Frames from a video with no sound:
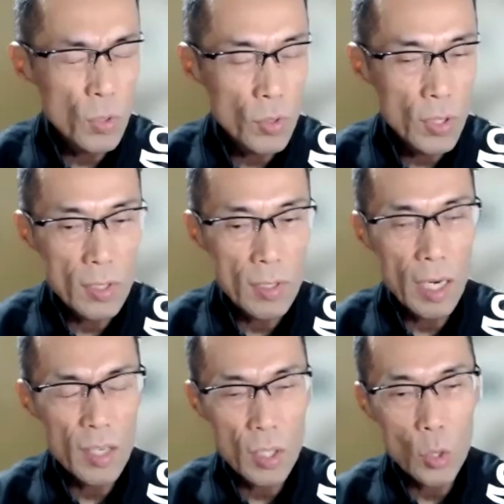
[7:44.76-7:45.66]
野先生の
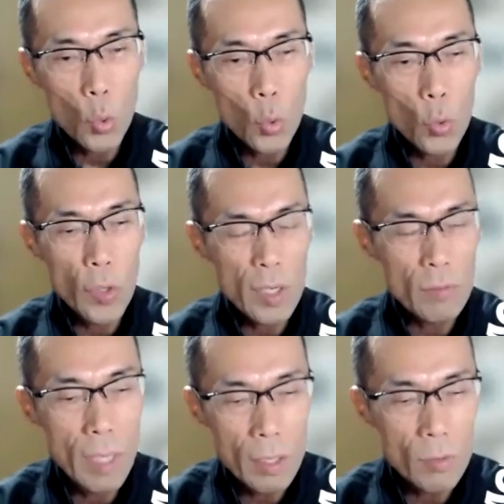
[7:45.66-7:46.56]
話で特効薬
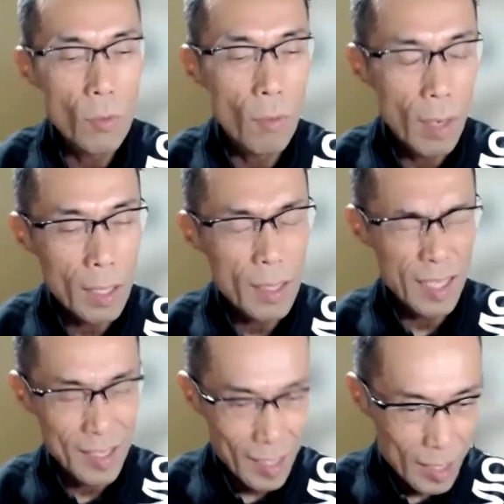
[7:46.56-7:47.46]
になるのは、
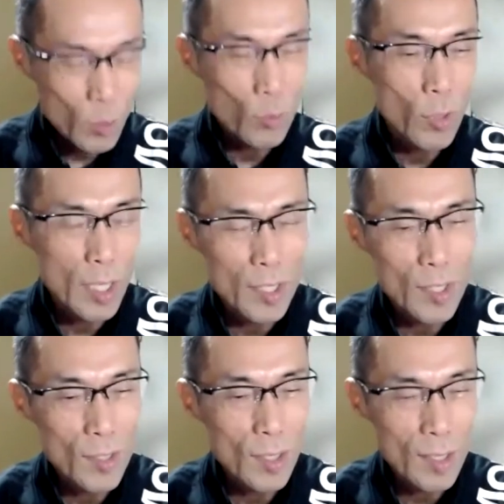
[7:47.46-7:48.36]
確かに優れた
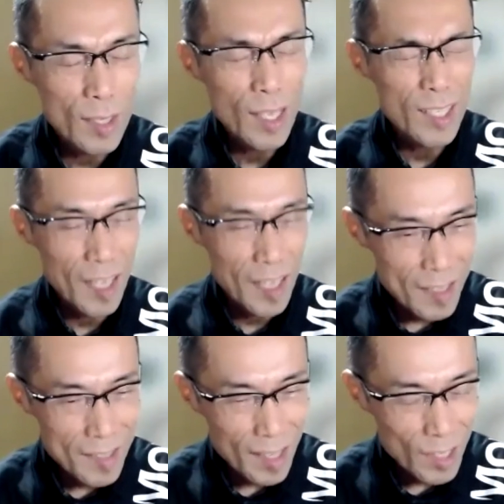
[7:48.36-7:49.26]
実践って、
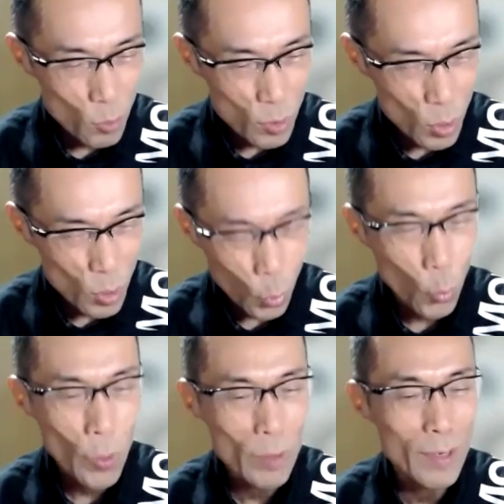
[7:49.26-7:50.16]
先生にとっての特
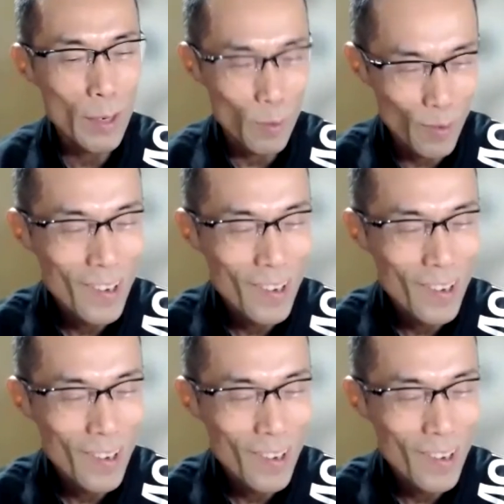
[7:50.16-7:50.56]
効薬になるの。